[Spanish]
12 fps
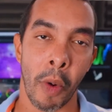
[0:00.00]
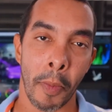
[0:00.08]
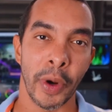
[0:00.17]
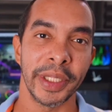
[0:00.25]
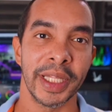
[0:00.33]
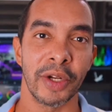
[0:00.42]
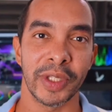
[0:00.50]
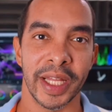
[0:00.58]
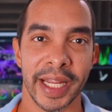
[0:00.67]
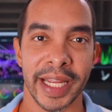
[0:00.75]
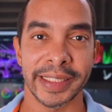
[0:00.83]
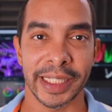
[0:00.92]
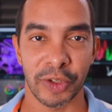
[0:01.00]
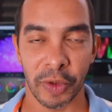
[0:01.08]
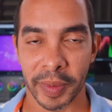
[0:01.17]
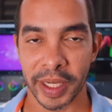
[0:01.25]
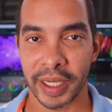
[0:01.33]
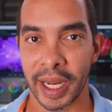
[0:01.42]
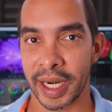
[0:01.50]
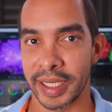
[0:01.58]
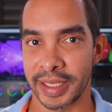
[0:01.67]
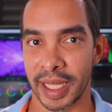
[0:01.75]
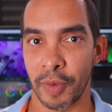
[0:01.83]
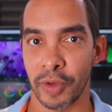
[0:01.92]
pudiste notar en esta toma, la
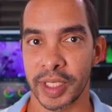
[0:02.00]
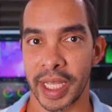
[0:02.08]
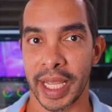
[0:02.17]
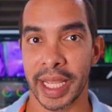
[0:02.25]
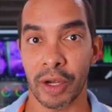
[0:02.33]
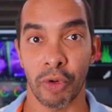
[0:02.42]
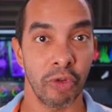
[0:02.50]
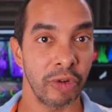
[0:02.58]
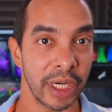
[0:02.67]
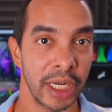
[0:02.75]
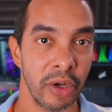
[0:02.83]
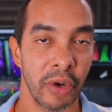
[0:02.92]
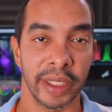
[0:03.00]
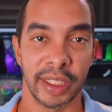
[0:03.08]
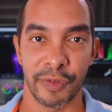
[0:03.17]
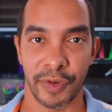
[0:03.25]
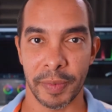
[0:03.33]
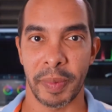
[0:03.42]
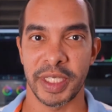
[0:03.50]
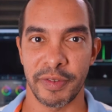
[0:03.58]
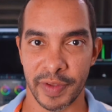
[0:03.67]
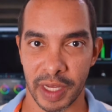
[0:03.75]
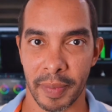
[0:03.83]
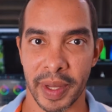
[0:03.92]
realizamos en un río, este fue
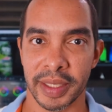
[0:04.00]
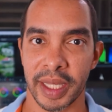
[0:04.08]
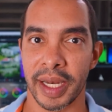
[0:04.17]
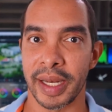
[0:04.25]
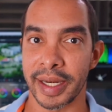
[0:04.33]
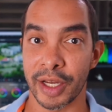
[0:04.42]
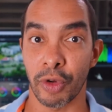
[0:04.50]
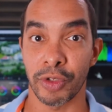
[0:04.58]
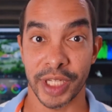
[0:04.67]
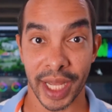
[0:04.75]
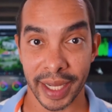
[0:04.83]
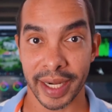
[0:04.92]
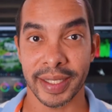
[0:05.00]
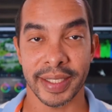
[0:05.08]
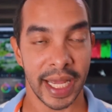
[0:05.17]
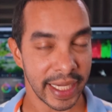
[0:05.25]
específicamente en el río Chagres,